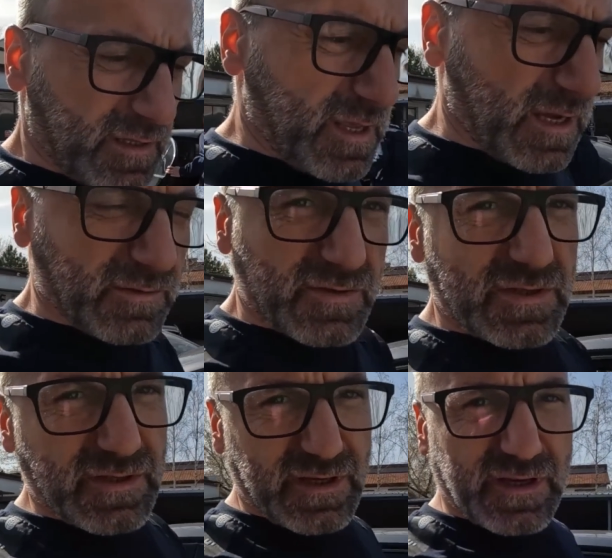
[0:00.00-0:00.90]

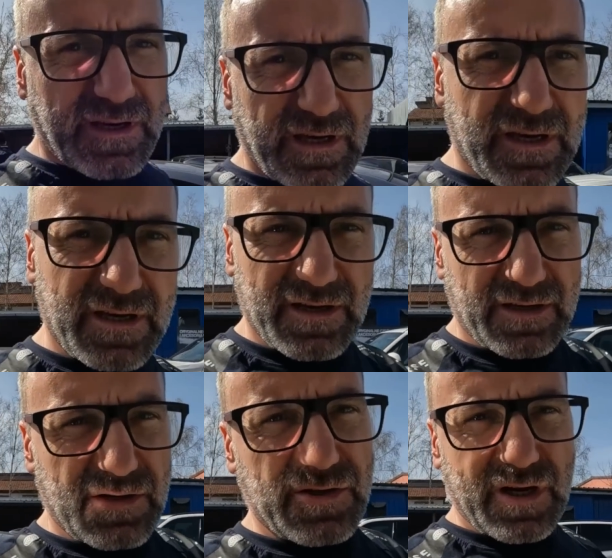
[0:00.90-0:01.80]
Diagnostykę,
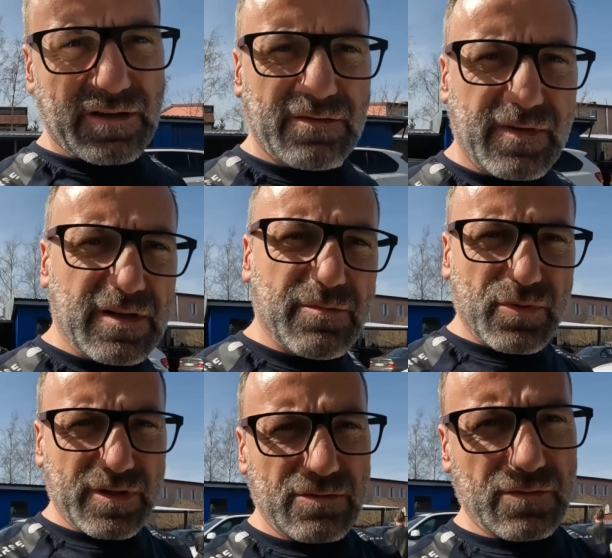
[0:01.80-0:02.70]
jakieś kasowanie
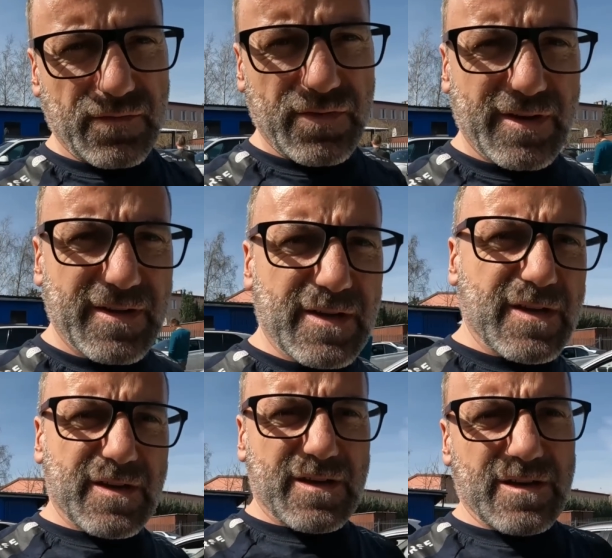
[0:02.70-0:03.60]
błędów,
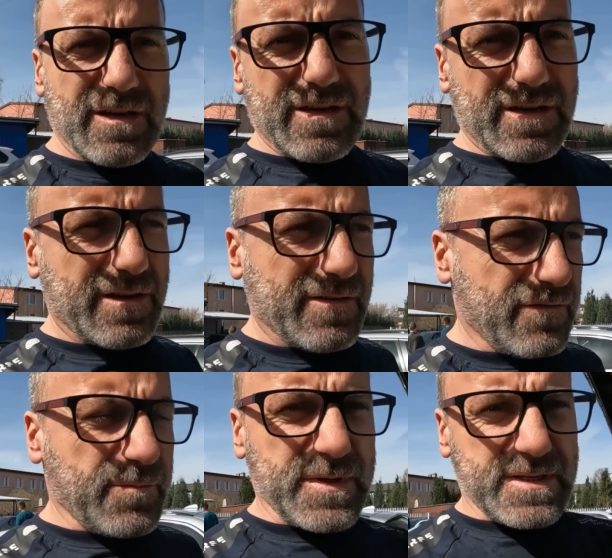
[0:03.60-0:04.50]
e,
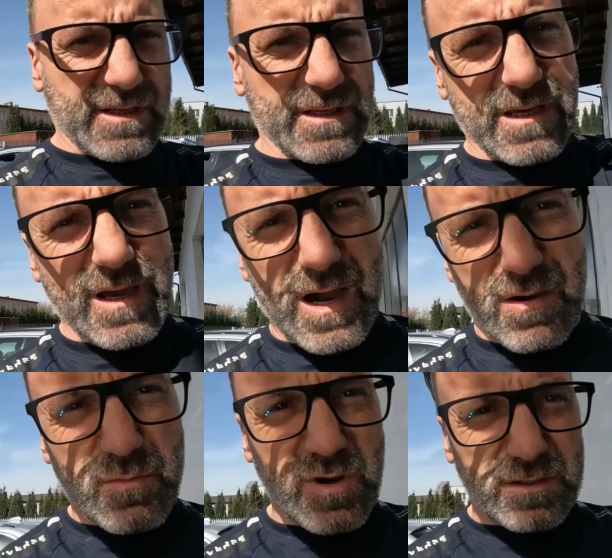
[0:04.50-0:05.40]
wpisanie
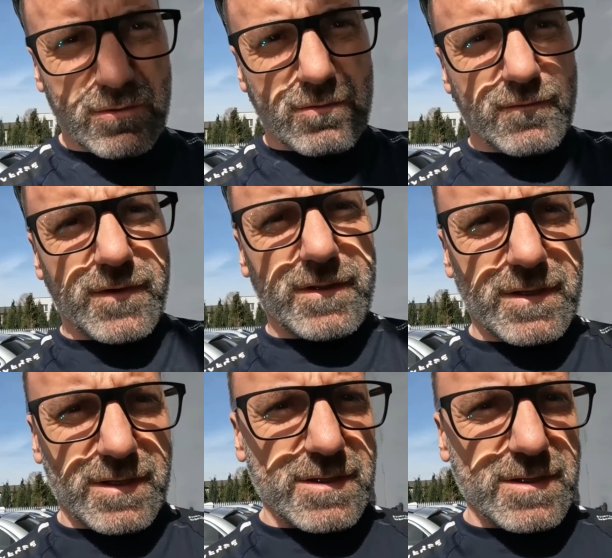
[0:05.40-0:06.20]
akumulatorów i innych